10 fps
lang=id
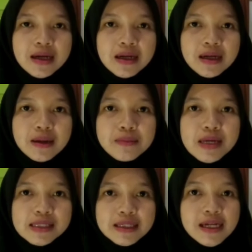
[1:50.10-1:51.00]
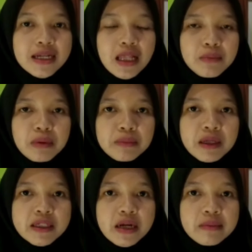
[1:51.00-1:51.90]
Eh, biasanya dalam
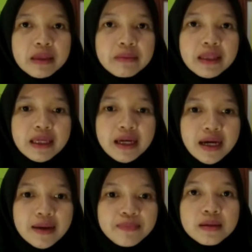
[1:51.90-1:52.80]
pembelajaran matematika